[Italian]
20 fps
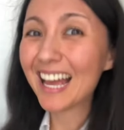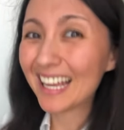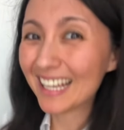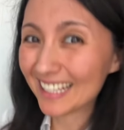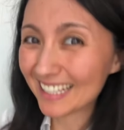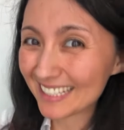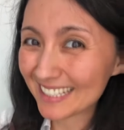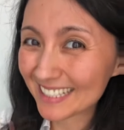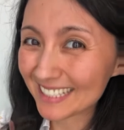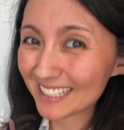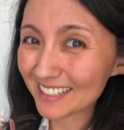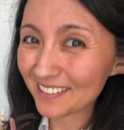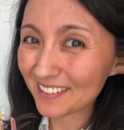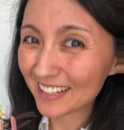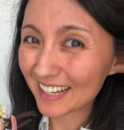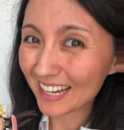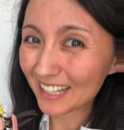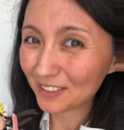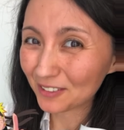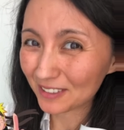il
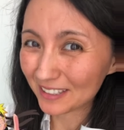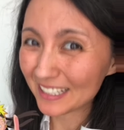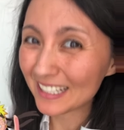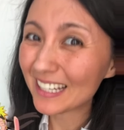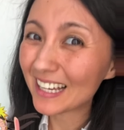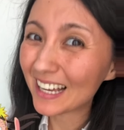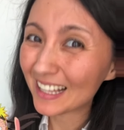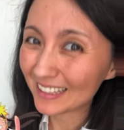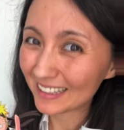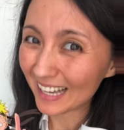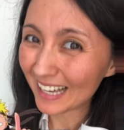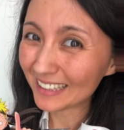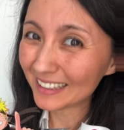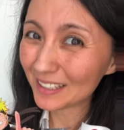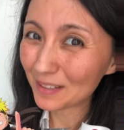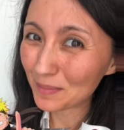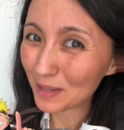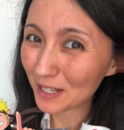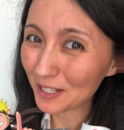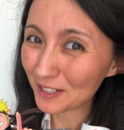significato di
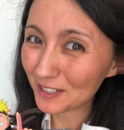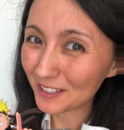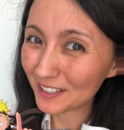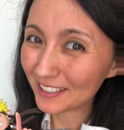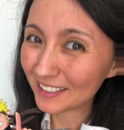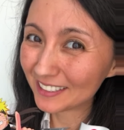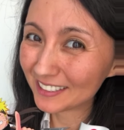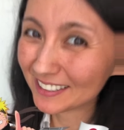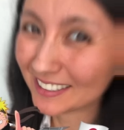dattebayo.